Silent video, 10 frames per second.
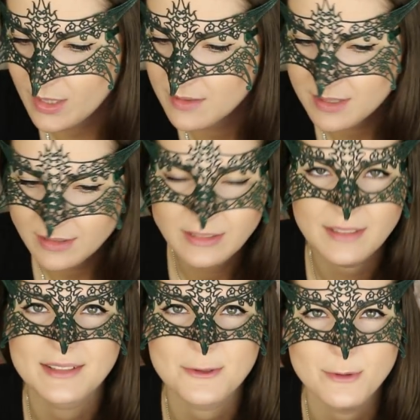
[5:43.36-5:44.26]
закрыла
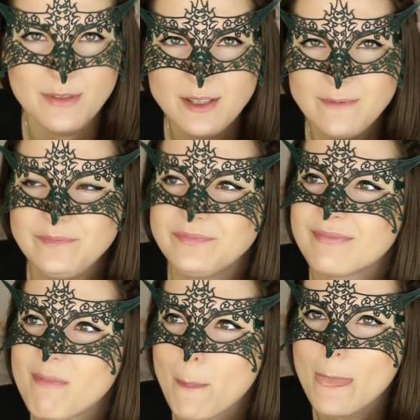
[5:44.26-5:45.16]
на совесть.
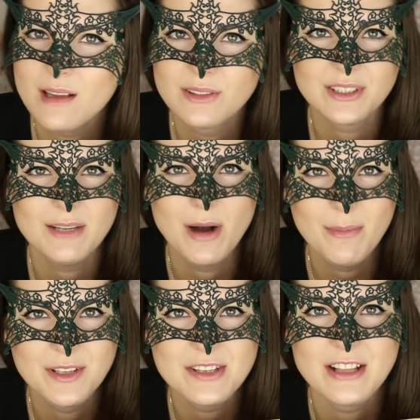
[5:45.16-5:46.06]
Ну, тогда
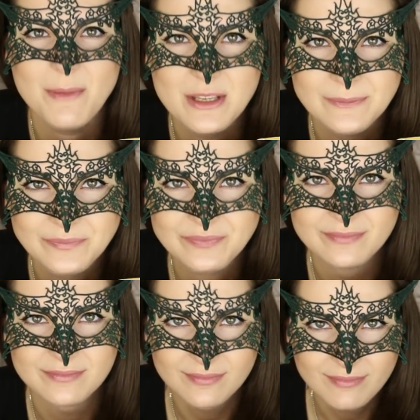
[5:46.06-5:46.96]
мама начала мне
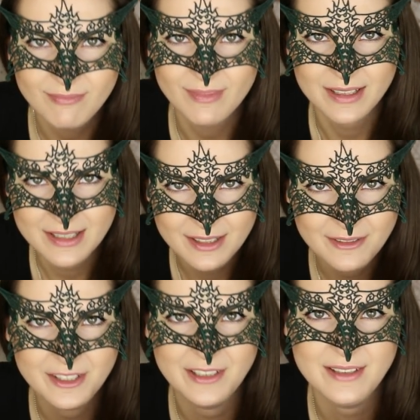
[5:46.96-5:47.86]
из
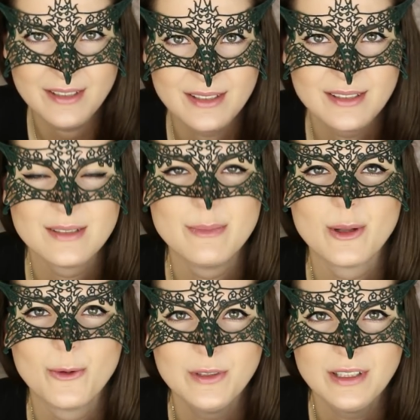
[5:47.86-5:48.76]
двери, с
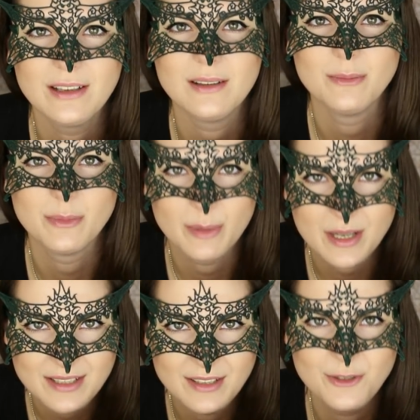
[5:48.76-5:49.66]
балкона
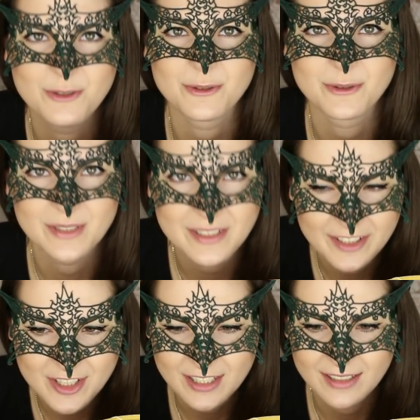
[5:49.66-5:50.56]
просить, что
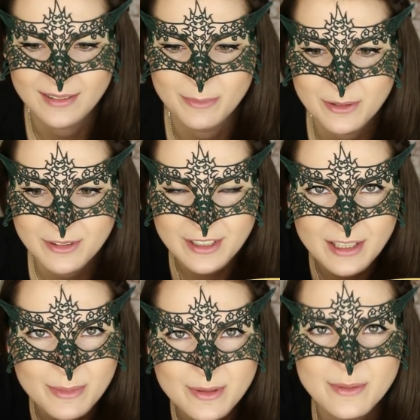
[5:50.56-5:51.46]
«Лисичка,
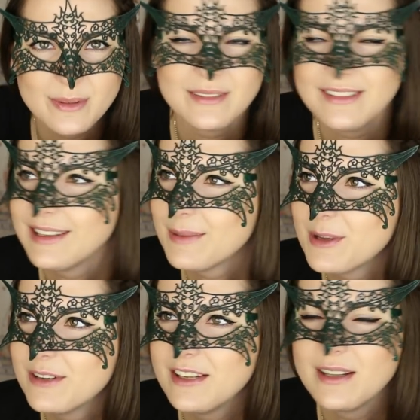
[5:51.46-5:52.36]
поверни...» по...» Не, она
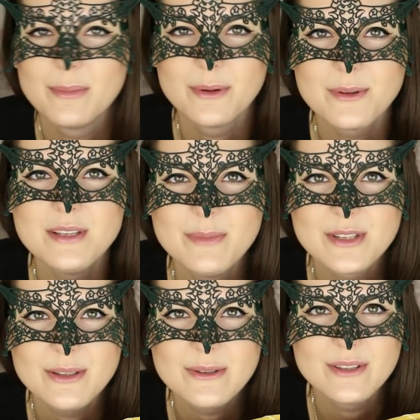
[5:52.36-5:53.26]
мне говорила «Покрути,
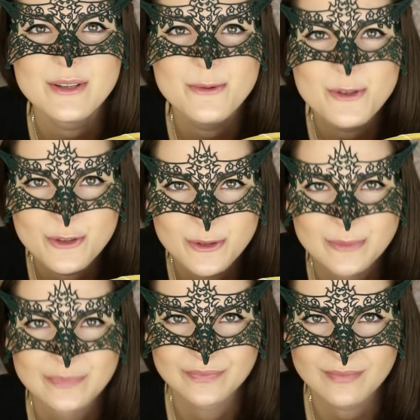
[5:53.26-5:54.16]
пожалуйста,
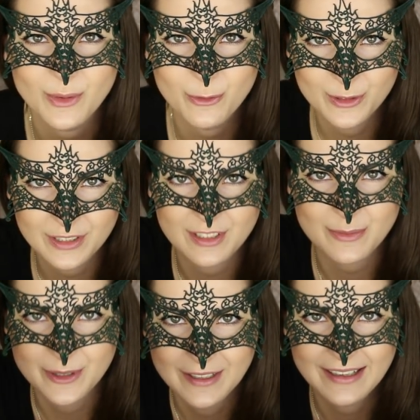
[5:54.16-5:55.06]
ручку». Ну, вот этот
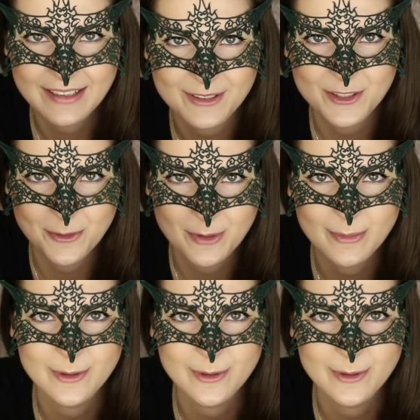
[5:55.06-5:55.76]
шпингалетик, чтобы я